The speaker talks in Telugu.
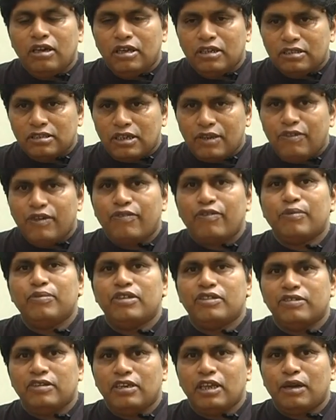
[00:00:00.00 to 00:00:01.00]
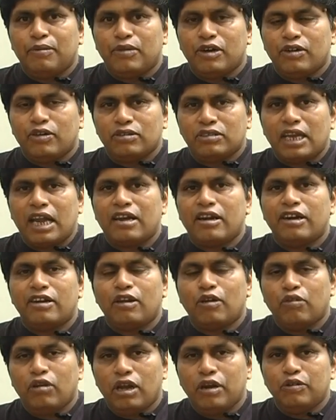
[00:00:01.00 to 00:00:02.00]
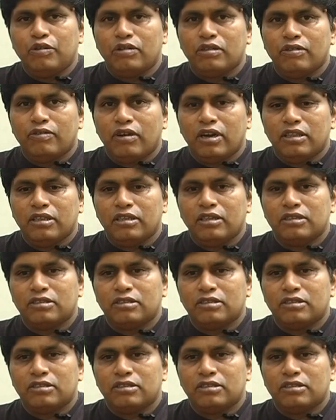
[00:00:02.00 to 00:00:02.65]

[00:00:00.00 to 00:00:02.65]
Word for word: ఈజ్ అవే ఫ్రమ్ ది సిటీ అనమాట ఒక శాటిలైట్ టౌన్ లాగా ఉంటుంది వాళ్ళది